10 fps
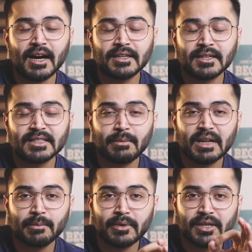आज के
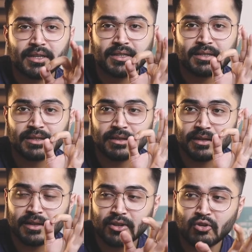ज़माने में
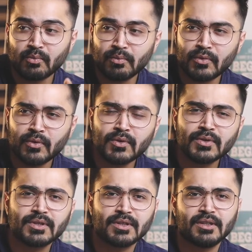देखता हूँ
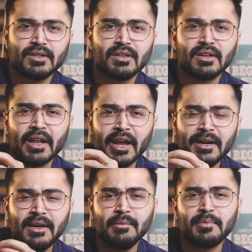मोस्ट
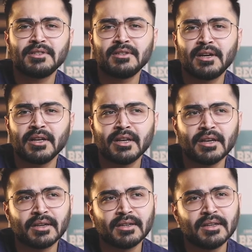नाइन्टी परसेंट लड़के
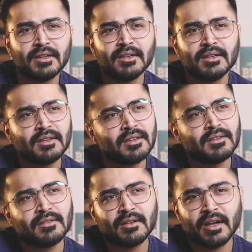
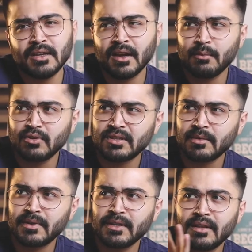कहीं ना कहीं मुझे
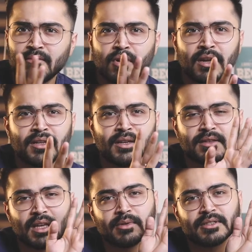सबके अंदर वो अली
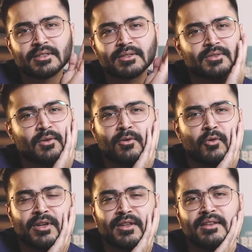दिखता है बस और
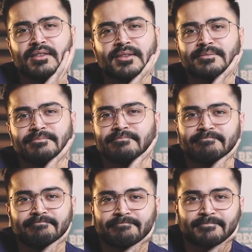कोई नहीं दिखता
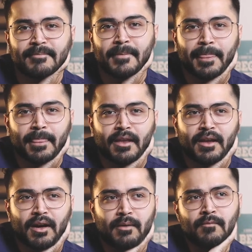
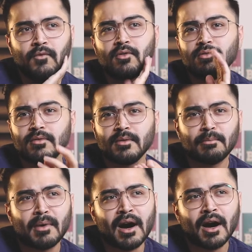हम वो
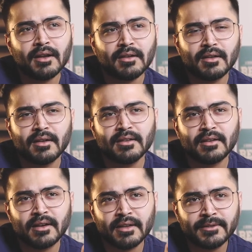महान
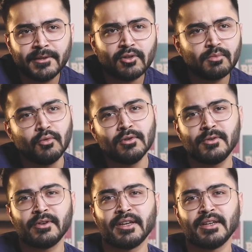कैरेक्टर को भूल
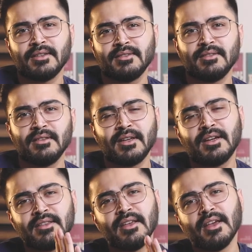चुके हैं दिक्कत